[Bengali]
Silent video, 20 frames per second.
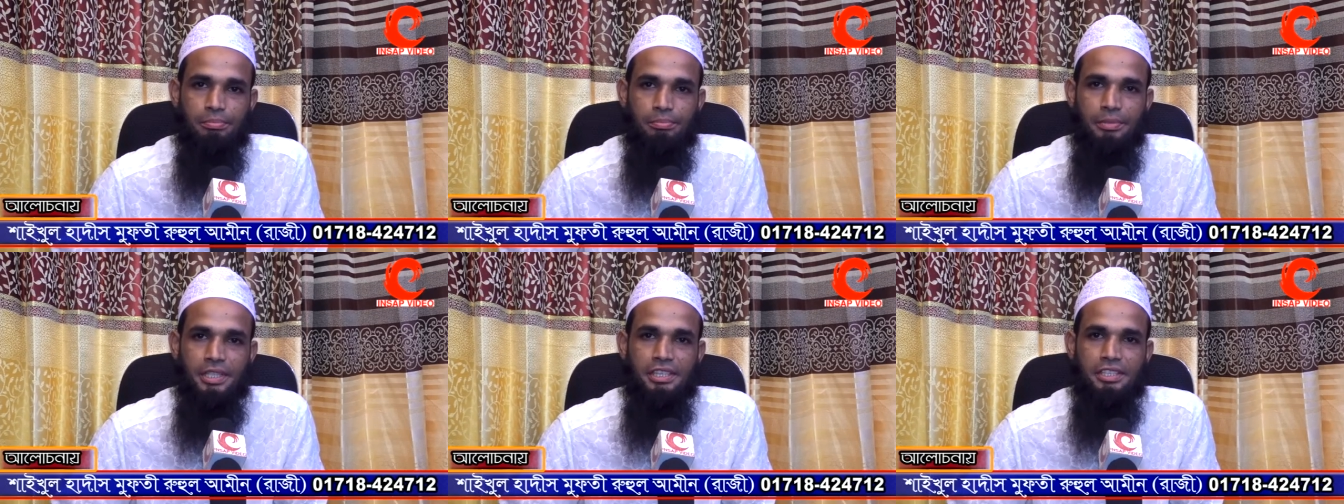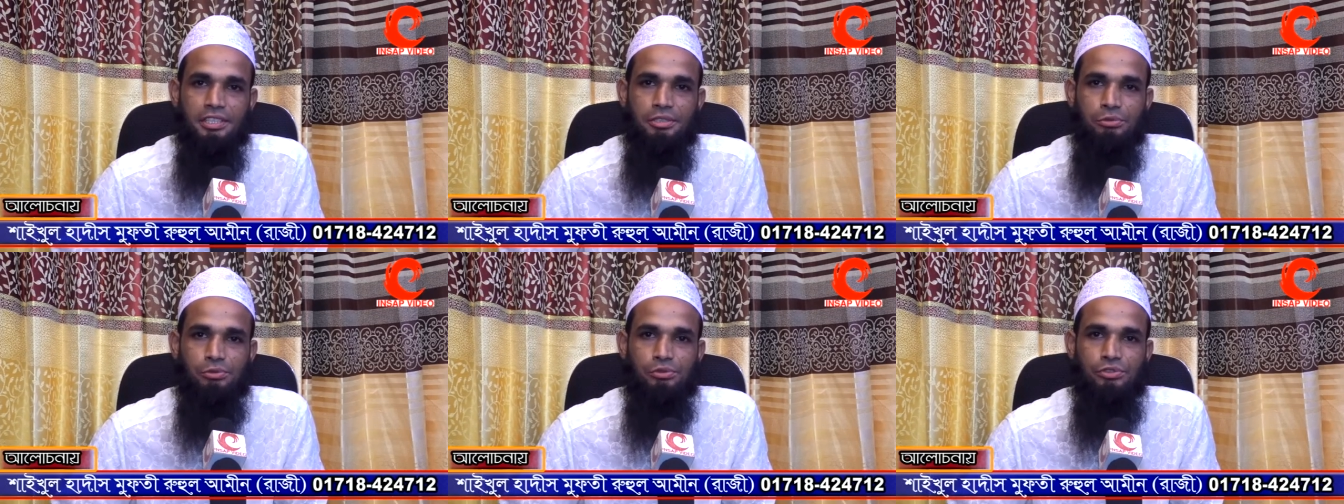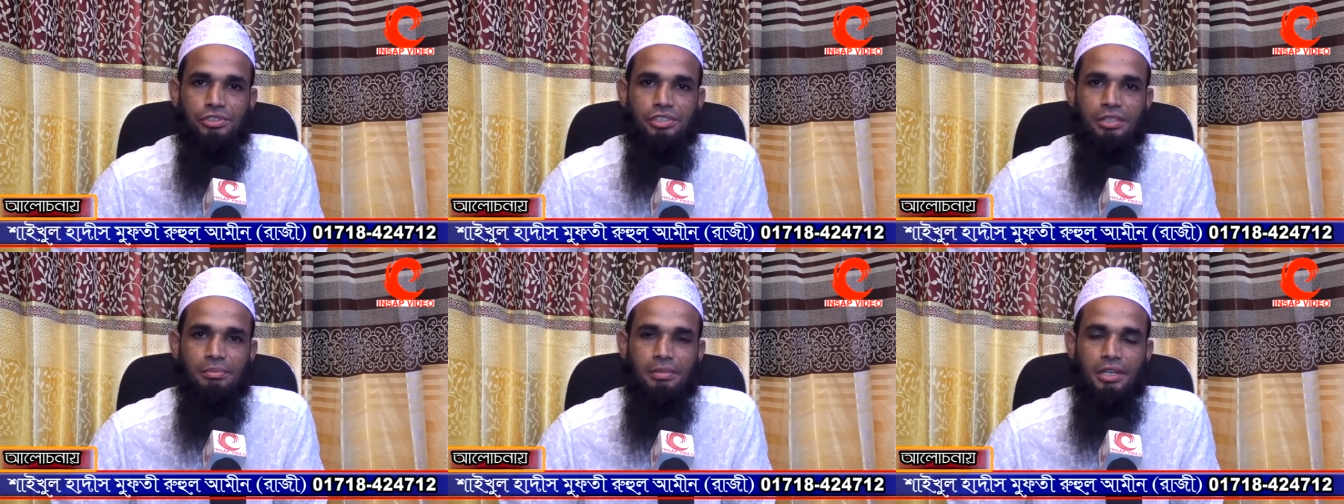বাদি
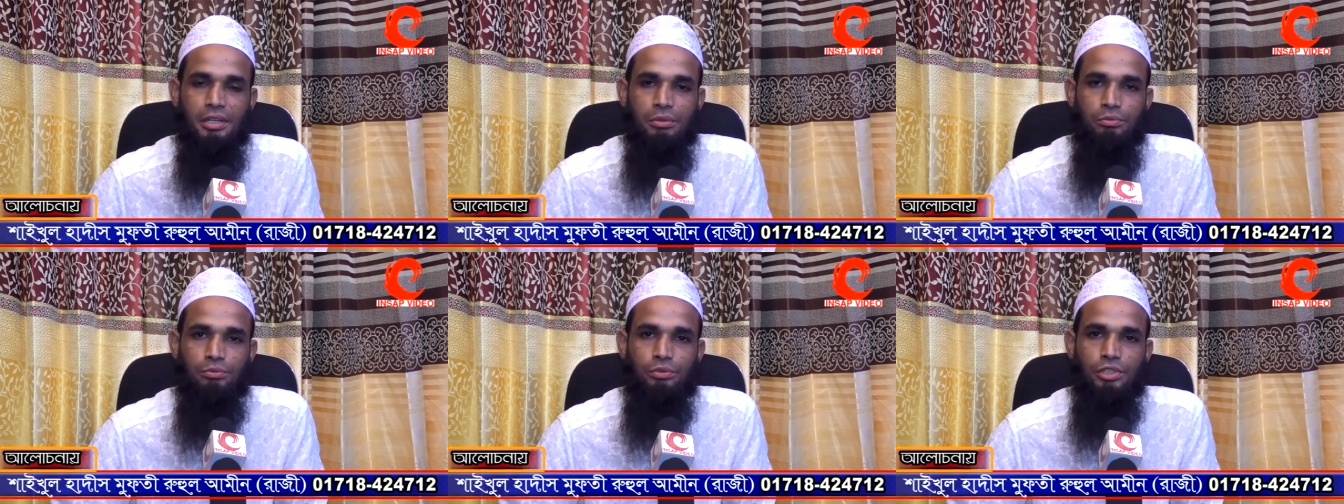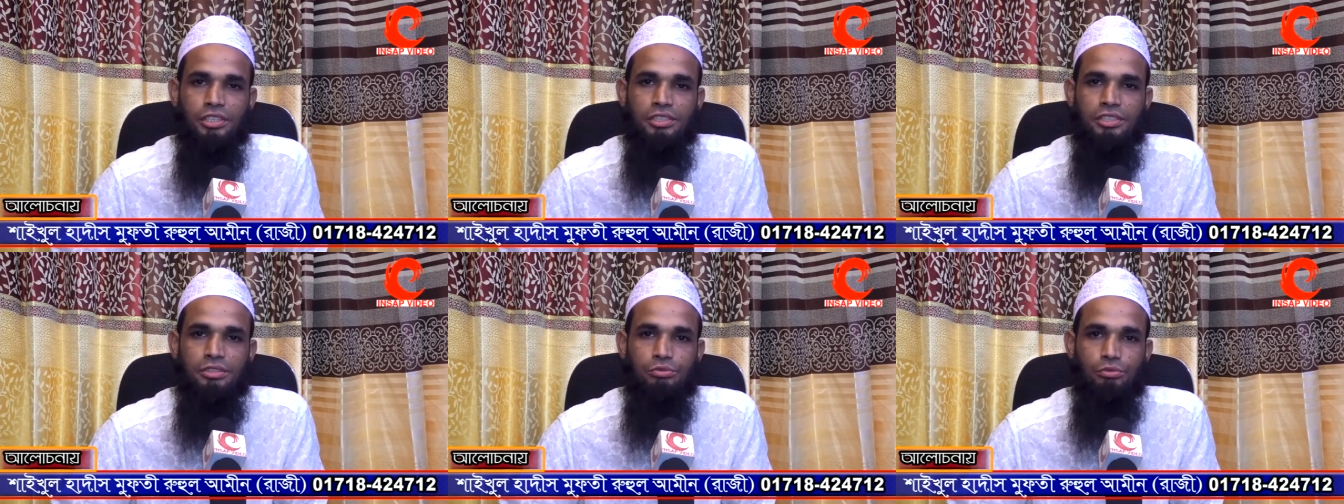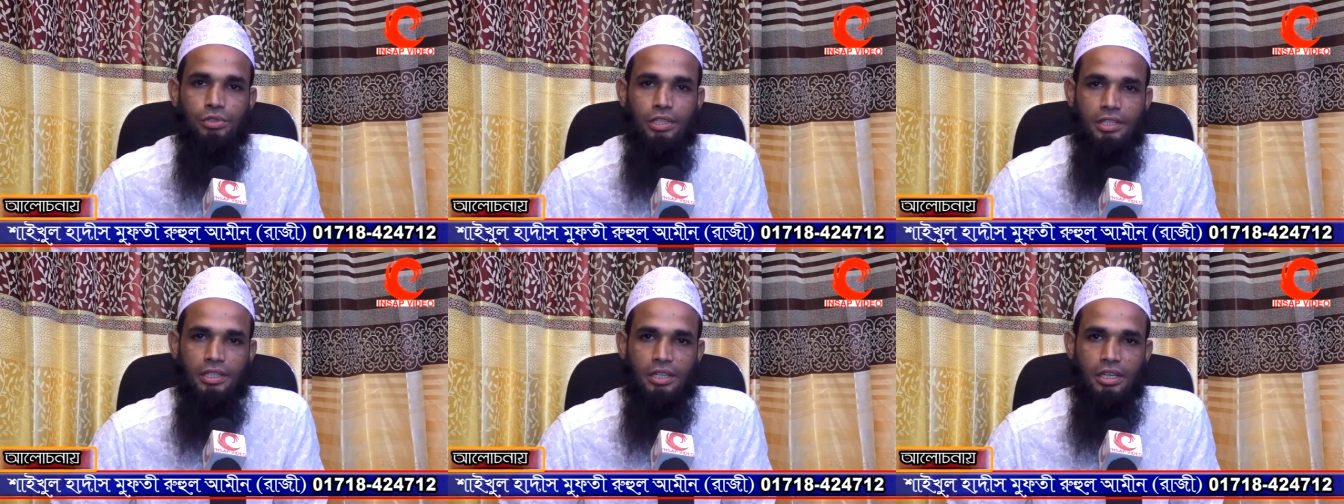ওয়াতি
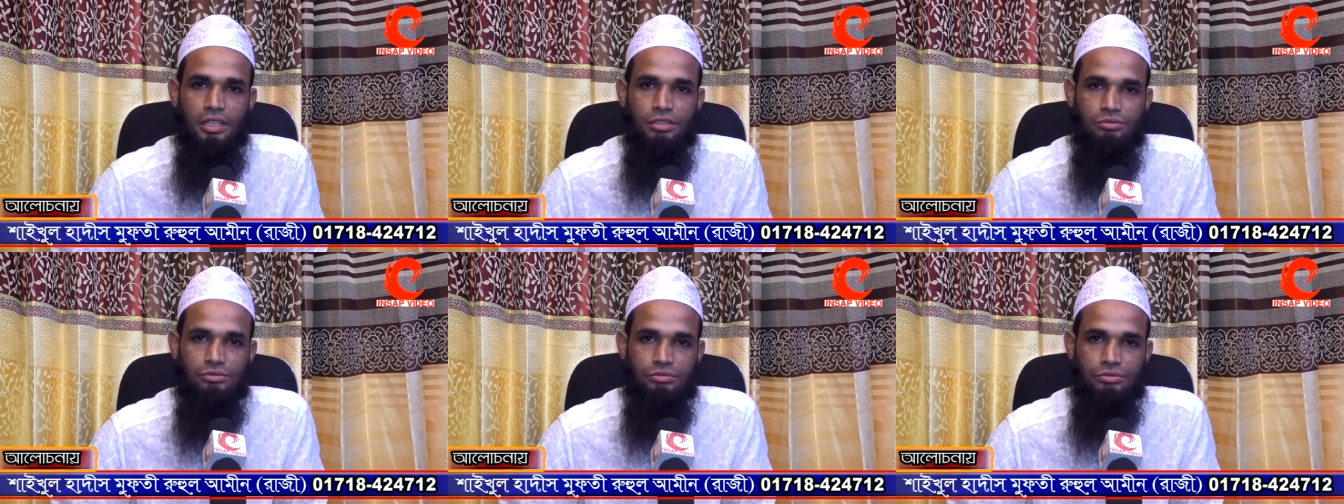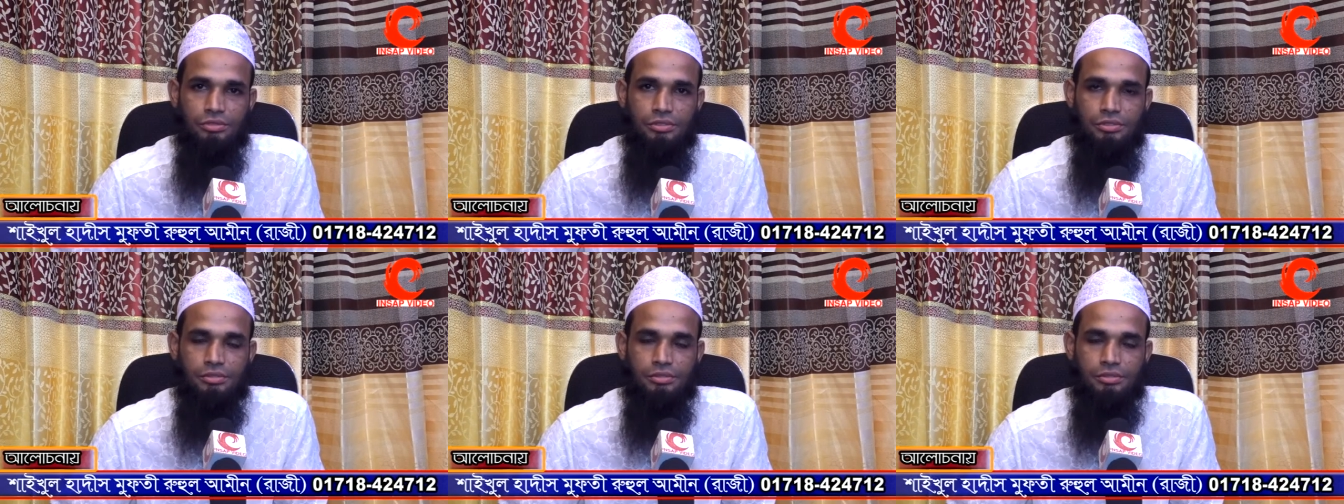ওয়াল আউট